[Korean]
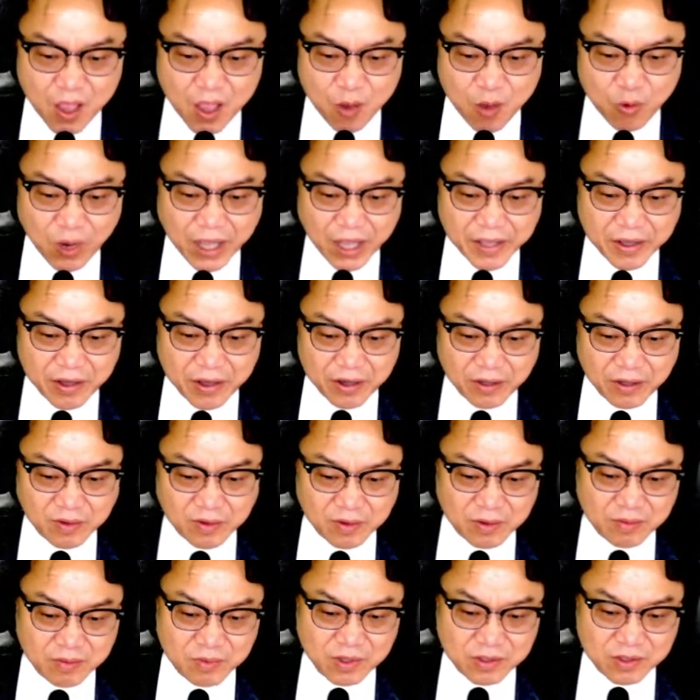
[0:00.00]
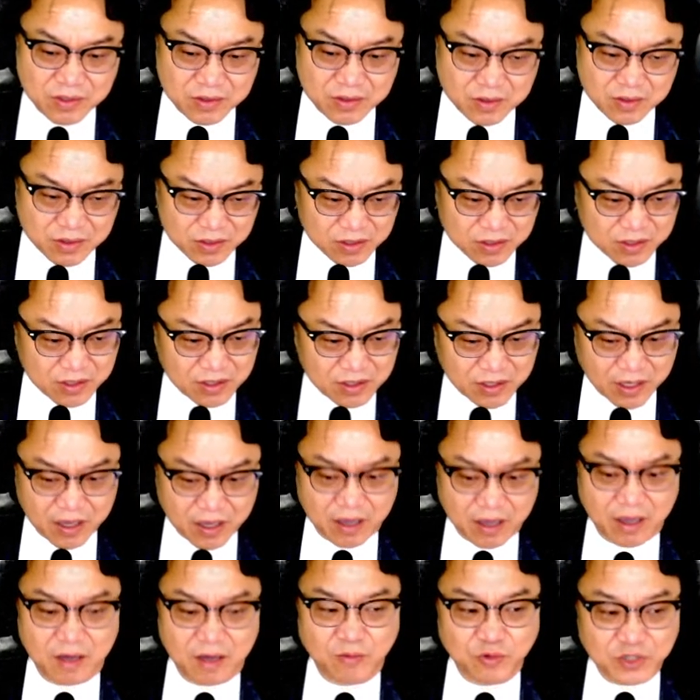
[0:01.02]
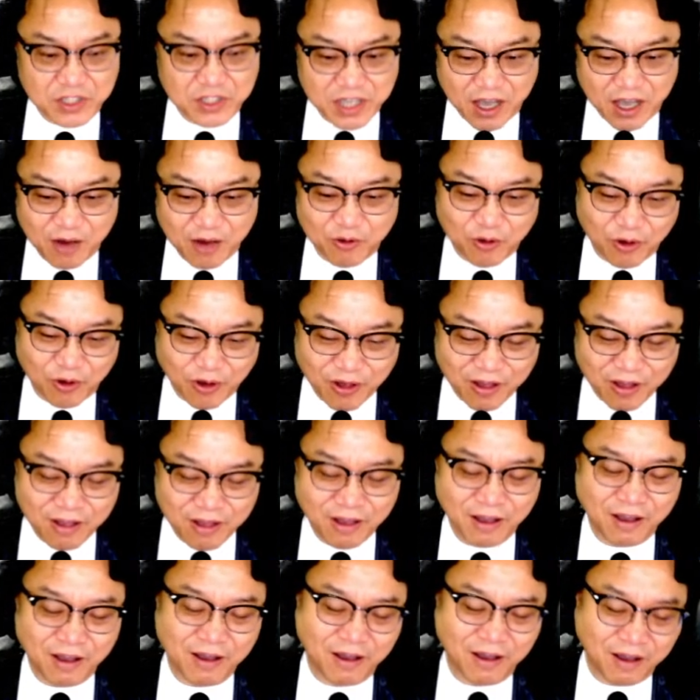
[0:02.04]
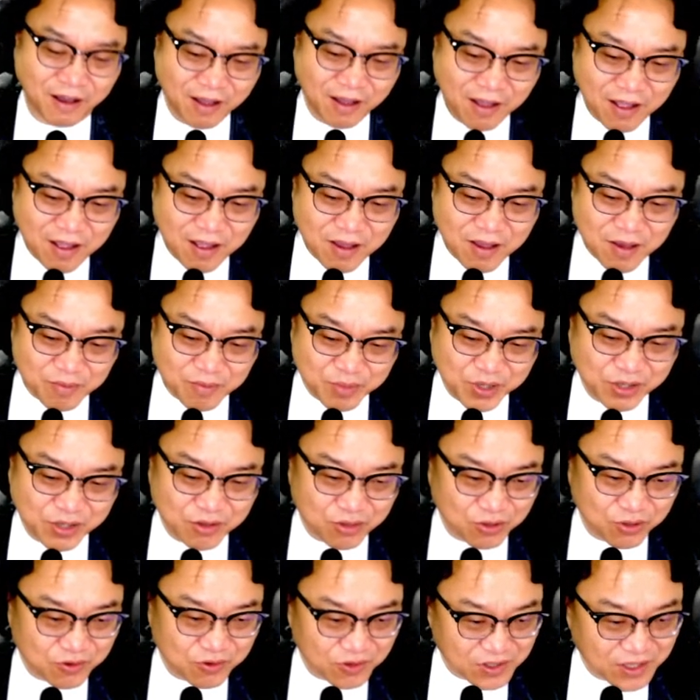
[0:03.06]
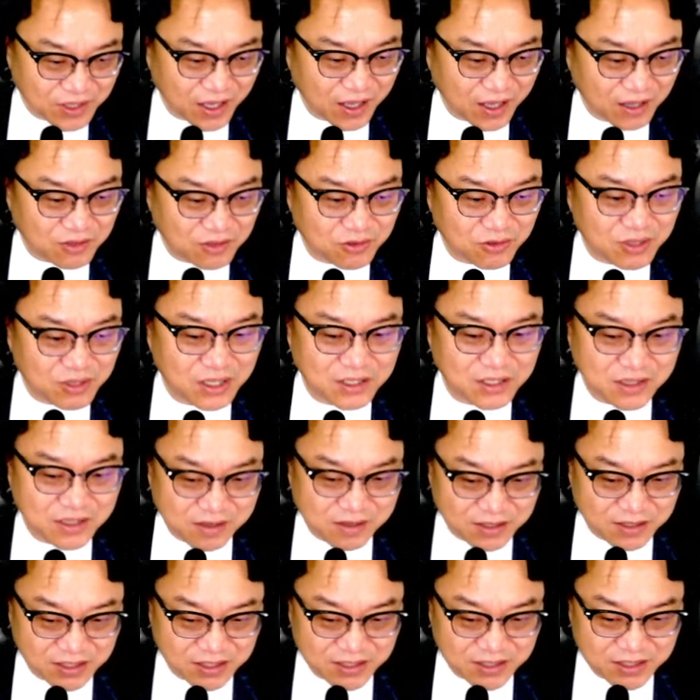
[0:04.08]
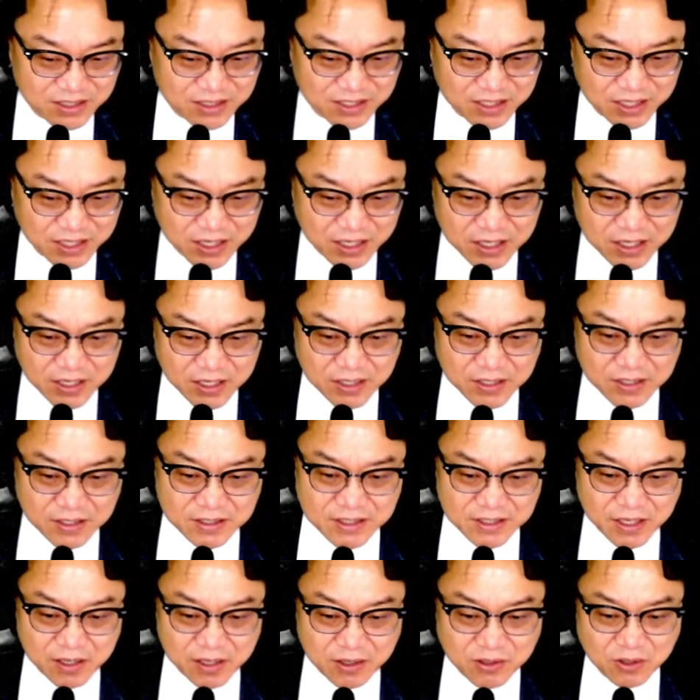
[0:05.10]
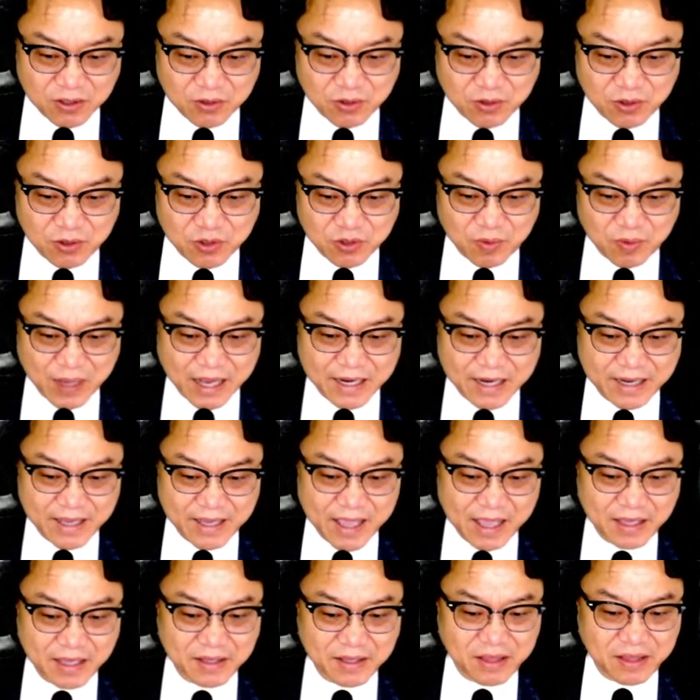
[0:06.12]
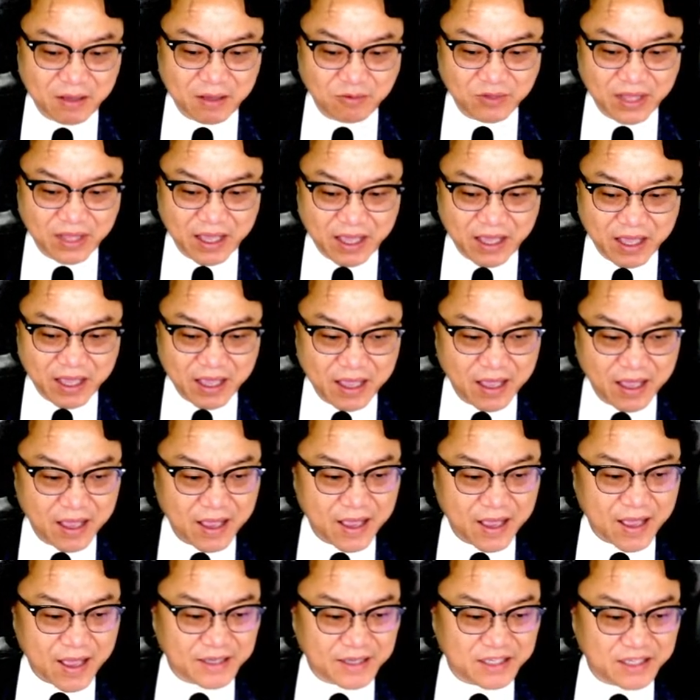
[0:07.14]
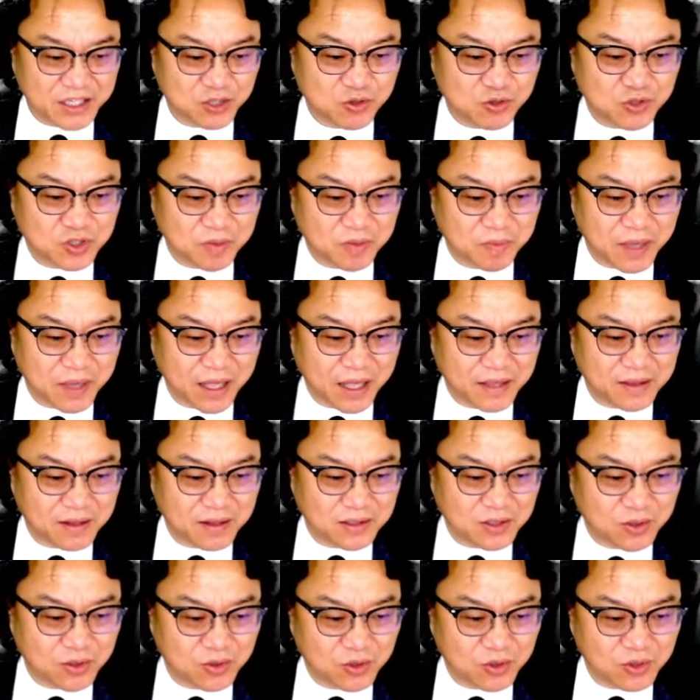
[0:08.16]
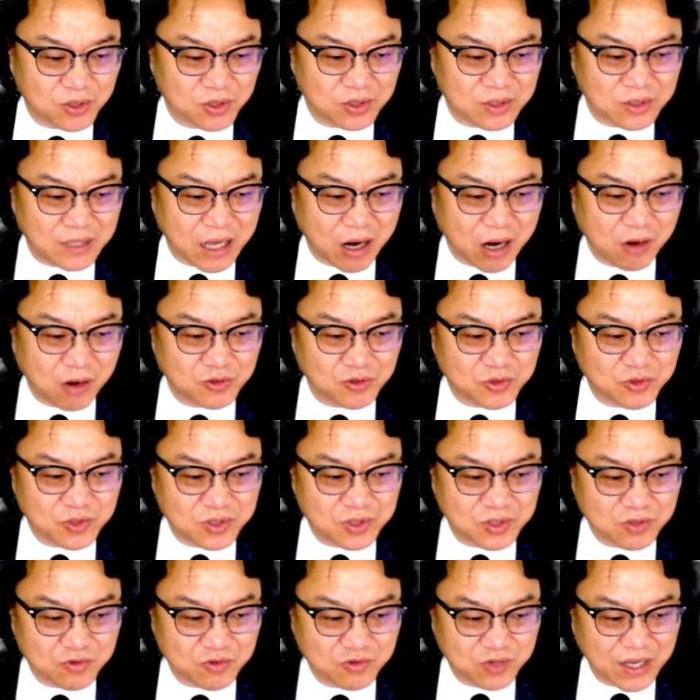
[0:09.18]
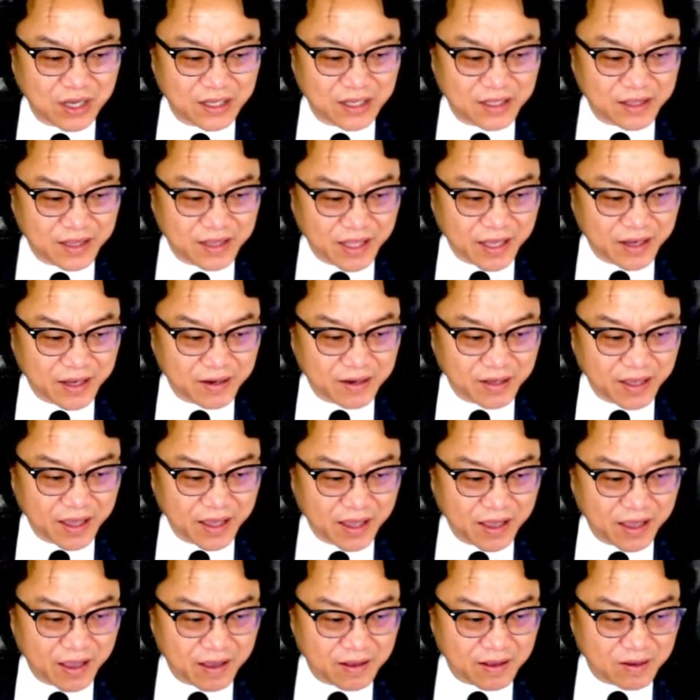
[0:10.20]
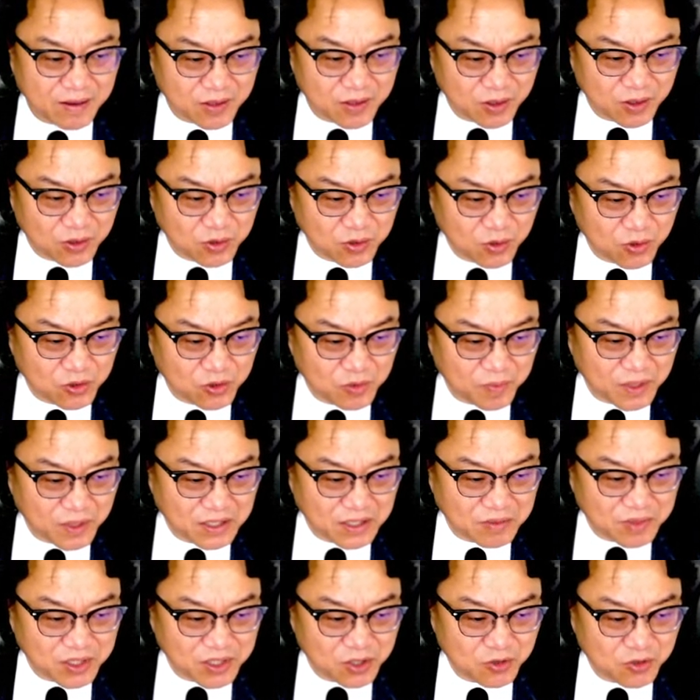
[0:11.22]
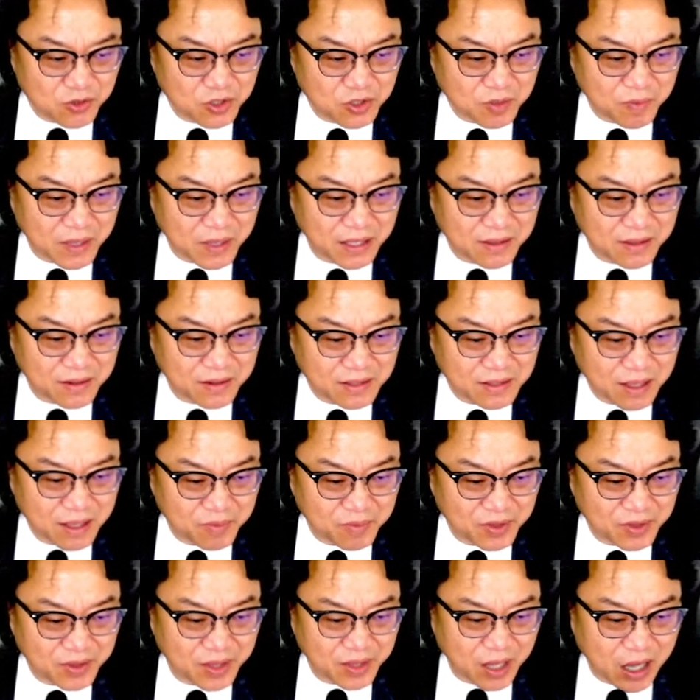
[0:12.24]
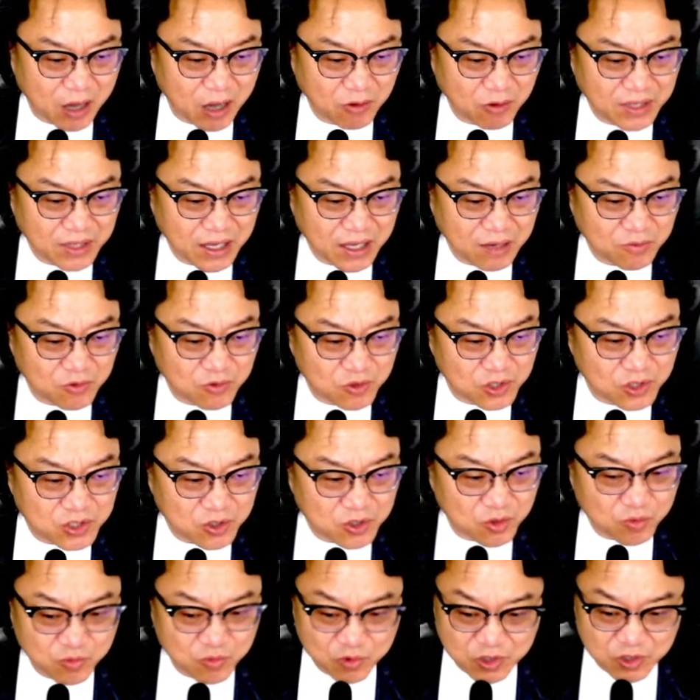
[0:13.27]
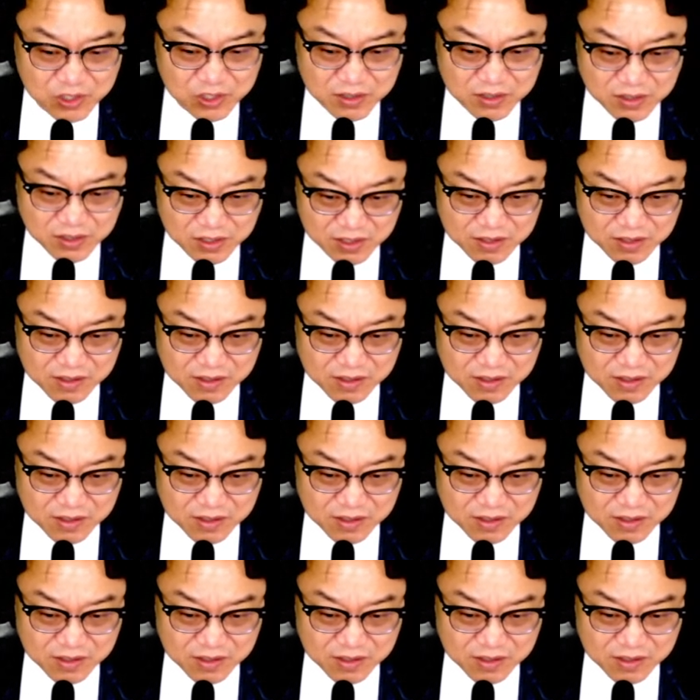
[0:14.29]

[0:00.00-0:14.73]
과연, 막, 그런 거 개무시하고, 비틀어 그냥 쏟아질 것인지, 자, 연속적으로 좀 하락했기 때문에 기술적 반등 정도는 나올 수 있는 구간인데, 이렇게 연속으로 좀 빠진 기술적 반등은 한번 나오다가 무너져도 무너지는